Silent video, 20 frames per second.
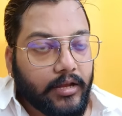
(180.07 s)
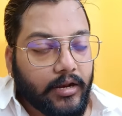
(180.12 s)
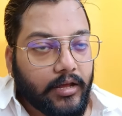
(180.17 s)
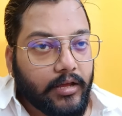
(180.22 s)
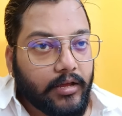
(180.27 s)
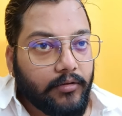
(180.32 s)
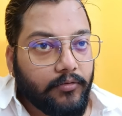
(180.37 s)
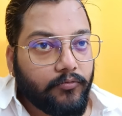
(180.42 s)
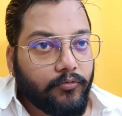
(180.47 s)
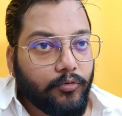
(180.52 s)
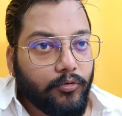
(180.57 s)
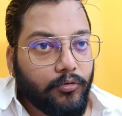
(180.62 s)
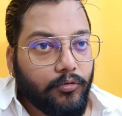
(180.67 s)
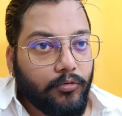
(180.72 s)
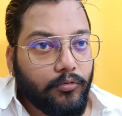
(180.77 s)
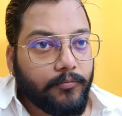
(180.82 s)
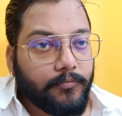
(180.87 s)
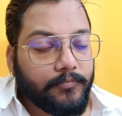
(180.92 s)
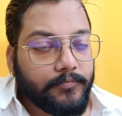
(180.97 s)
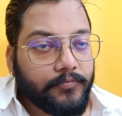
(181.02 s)
जा रहा है वो
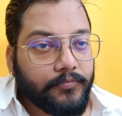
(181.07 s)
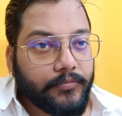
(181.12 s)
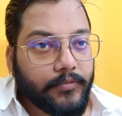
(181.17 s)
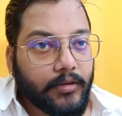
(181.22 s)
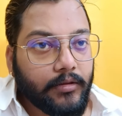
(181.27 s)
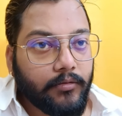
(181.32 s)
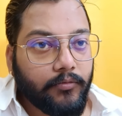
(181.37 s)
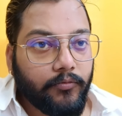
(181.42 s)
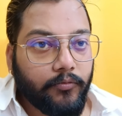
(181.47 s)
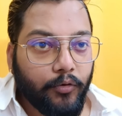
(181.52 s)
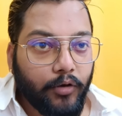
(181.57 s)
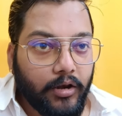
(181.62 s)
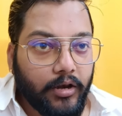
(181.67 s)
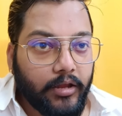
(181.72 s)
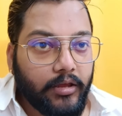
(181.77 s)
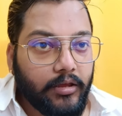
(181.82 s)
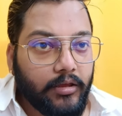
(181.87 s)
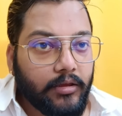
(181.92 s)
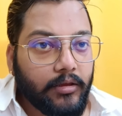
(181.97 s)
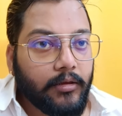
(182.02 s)

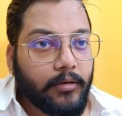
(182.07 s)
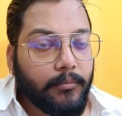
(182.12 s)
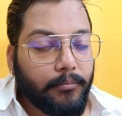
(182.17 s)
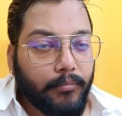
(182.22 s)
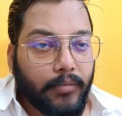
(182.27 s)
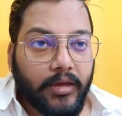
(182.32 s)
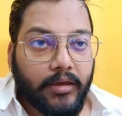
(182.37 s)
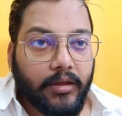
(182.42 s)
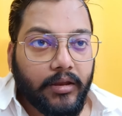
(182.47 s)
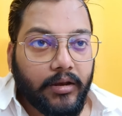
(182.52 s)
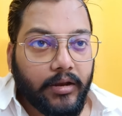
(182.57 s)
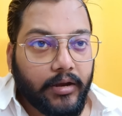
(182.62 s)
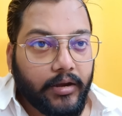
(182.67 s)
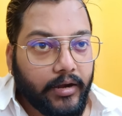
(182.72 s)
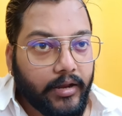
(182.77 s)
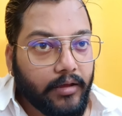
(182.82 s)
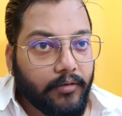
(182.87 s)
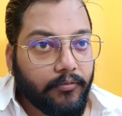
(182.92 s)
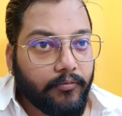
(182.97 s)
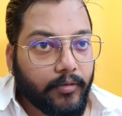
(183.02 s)
फुल्ली मेक इन
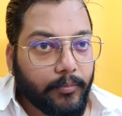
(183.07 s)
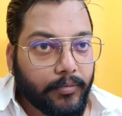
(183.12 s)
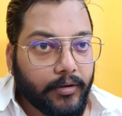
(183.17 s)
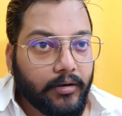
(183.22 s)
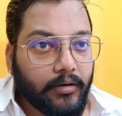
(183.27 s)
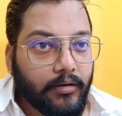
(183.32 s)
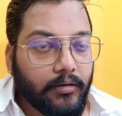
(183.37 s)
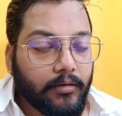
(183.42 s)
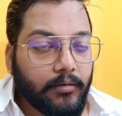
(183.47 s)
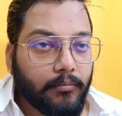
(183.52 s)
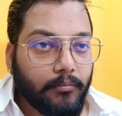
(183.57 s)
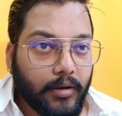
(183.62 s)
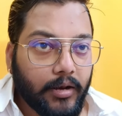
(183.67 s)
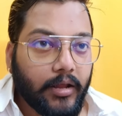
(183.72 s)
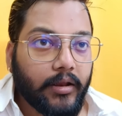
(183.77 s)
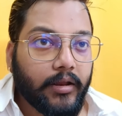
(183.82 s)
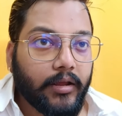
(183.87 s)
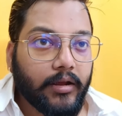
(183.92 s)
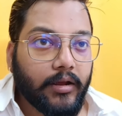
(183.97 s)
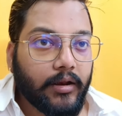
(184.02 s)
इंडिया वेपन
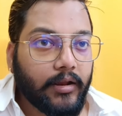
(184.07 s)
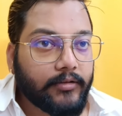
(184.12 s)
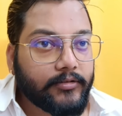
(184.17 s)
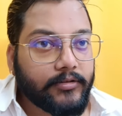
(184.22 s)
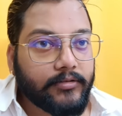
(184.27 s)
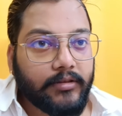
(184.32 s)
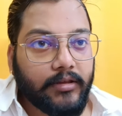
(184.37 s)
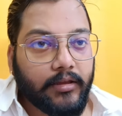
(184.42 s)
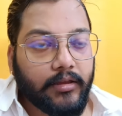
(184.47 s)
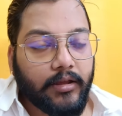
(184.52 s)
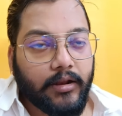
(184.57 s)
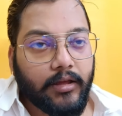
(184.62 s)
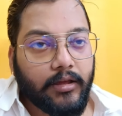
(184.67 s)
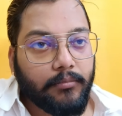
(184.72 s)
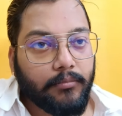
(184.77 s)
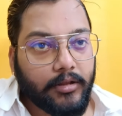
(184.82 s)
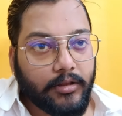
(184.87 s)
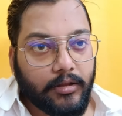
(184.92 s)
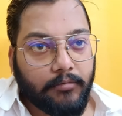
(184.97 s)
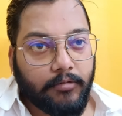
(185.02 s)
बनाने का लाइसेंस दिया जा रहा
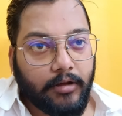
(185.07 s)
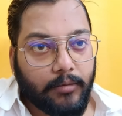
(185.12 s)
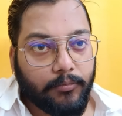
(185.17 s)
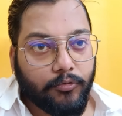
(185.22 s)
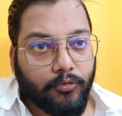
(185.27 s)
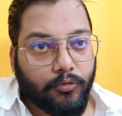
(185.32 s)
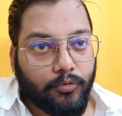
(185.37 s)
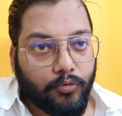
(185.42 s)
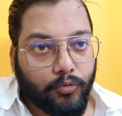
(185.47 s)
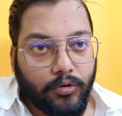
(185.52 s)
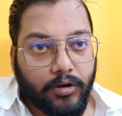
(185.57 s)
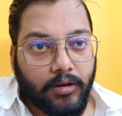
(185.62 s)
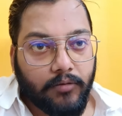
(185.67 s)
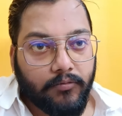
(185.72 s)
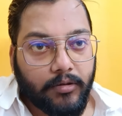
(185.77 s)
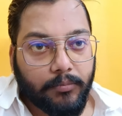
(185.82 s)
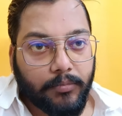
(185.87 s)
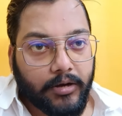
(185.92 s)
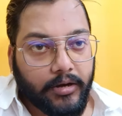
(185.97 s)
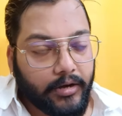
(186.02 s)
है मतलब आपको टोटल
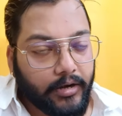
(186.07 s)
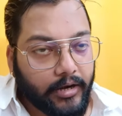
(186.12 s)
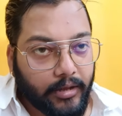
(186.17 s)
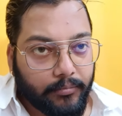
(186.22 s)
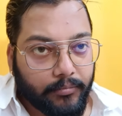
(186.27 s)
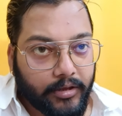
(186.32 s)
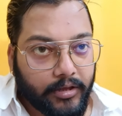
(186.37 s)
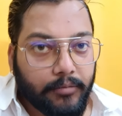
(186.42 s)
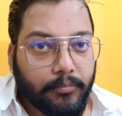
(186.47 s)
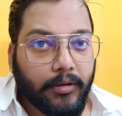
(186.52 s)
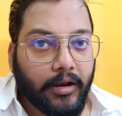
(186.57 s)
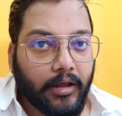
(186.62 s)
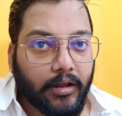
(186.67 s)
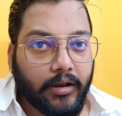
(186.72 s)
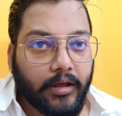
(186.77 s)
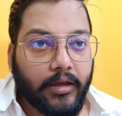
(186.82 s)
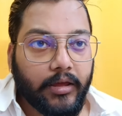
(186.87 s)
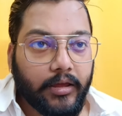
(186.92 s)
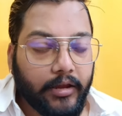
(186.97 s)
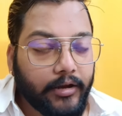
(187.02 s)
वेपन इंडिया में ही
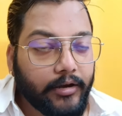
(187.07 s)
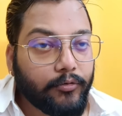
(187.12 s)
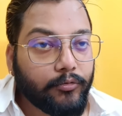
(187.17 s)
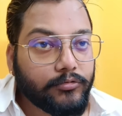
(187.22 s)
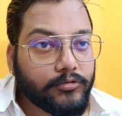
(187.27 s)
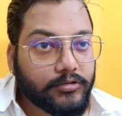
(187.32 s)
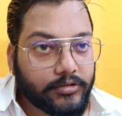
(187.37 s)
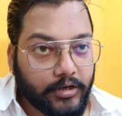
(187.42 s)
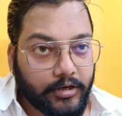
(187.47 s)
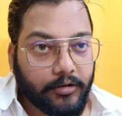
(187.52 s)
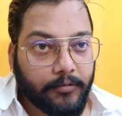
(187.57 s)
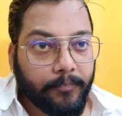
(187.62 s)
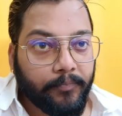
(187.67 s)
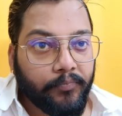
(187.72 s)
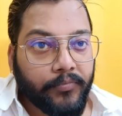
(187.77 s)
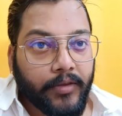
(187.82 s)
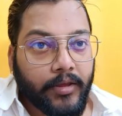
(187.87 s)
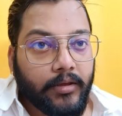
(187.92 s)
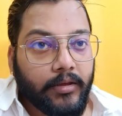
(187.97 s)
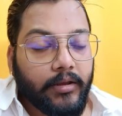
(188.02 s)
बनाना है ए टू जेड
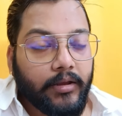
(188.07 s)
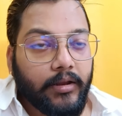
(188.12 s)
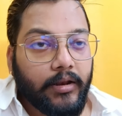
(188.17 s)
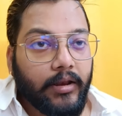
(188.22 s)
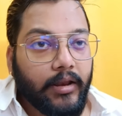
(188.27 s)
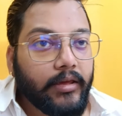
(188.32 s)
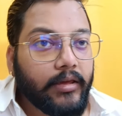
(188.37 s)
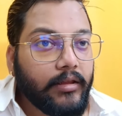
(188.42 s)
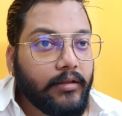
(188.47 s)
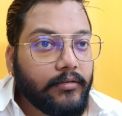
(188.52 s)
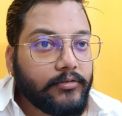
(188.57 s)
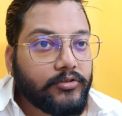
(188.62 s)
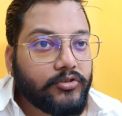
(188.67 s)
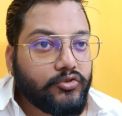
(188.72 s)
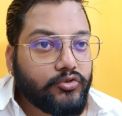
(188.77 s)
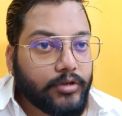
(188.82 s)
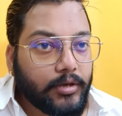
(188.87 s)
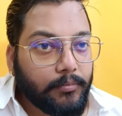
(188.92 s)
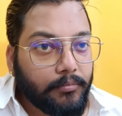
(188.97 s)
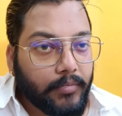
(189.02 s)
लेकिन
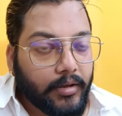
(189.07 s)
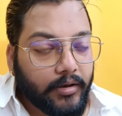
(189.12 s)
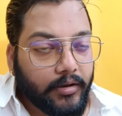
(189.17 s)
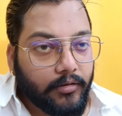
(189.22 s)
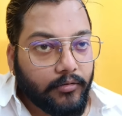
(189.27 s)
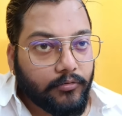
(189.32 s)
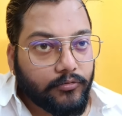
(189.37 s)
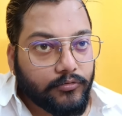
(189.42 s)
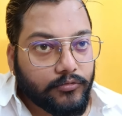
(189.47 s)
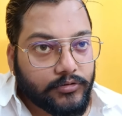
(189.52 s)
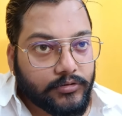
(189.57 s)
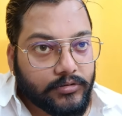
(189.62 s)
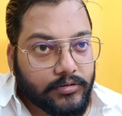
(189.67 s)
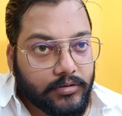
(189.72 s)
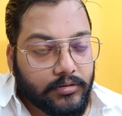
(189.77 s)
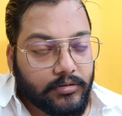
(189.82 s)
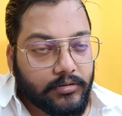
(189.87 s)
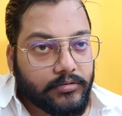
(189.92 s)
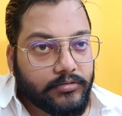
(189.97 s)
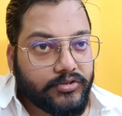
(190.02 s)
जब मैंने उस
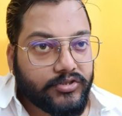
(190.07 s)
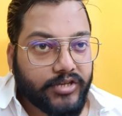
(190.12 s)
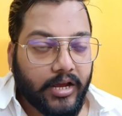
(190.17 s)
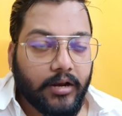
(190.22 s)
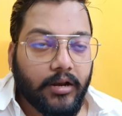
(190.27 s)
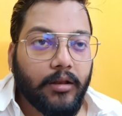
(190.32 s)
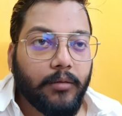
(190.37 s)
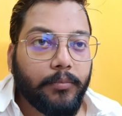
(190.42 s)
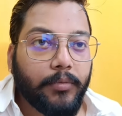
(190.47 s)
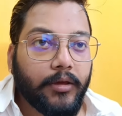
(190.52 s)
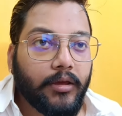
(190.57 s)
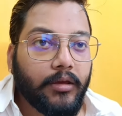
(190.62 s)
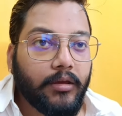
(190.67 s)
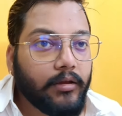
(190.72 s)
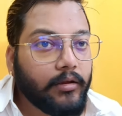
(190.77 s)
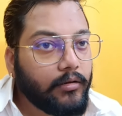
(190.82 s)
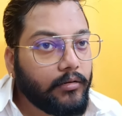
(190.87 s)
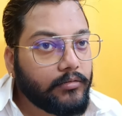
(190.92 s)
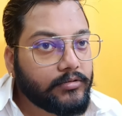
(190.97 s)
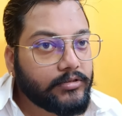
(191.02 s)
चैनल पे
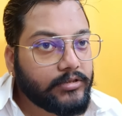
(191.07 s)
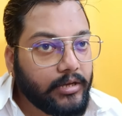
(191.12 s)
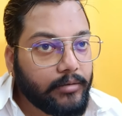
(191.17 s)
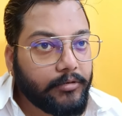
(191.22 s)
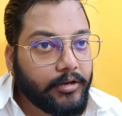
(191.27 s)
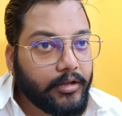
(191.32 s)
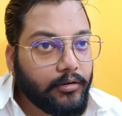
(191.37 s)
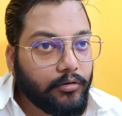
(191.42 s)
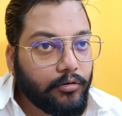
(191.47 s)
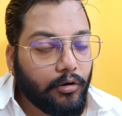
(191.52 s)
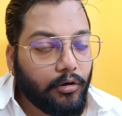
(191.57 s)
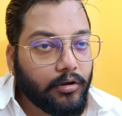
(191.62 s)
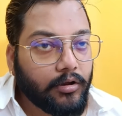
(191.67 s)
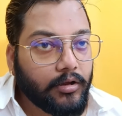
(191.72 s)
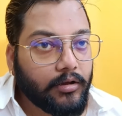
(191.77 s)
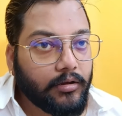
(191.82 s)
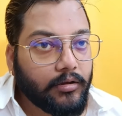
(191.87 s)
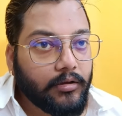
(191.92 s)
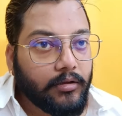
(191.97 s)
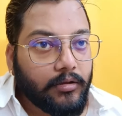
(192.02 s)
सी एम टी ग्लॉक
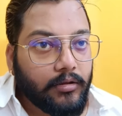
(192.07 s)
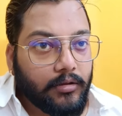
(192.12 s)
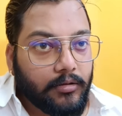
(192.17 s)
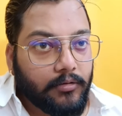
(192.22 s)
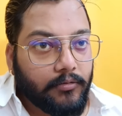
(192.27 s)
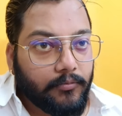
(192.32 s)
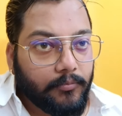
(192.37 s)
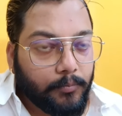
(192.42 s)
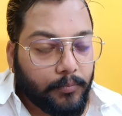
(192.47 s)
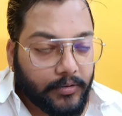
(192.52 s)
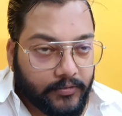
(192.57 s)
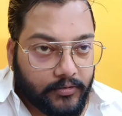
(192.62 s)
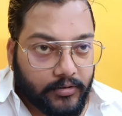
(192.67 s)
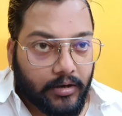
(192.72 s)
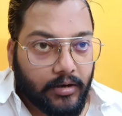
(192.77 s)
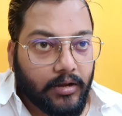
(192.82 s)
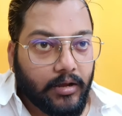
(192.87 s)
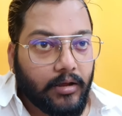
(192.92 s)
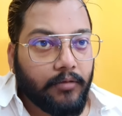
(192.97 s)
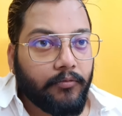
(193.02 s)

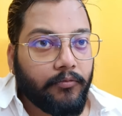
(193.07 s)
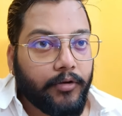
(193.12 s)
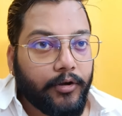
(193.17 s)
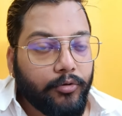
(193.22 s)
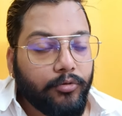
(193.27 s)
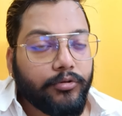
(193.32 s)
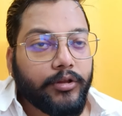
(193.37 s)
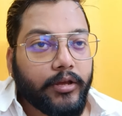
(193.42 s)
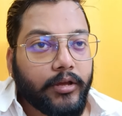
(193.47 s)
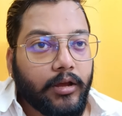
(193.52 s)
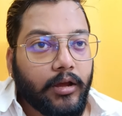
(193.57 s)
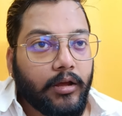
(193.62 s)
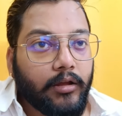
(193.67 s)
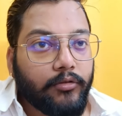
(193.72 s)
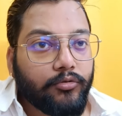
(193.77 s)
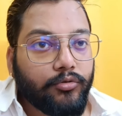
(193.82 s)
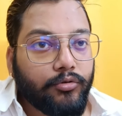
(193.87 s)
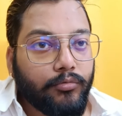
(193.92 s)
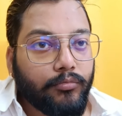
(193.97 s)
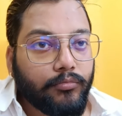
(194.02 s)
पिस्टल का वीडियो देखा
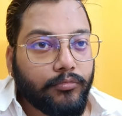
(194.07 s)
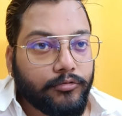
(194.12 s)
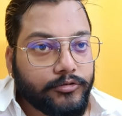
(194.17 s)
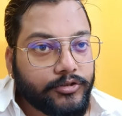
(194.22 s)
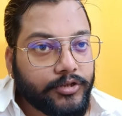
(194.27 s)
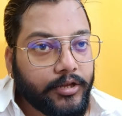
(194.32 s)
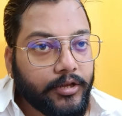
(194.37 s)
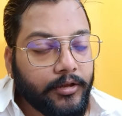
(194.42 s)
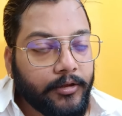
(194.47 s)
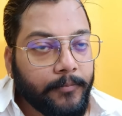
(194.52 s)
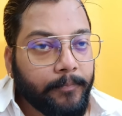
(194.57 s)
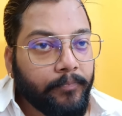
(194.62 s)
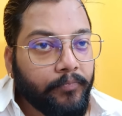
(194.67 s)
तो मुझे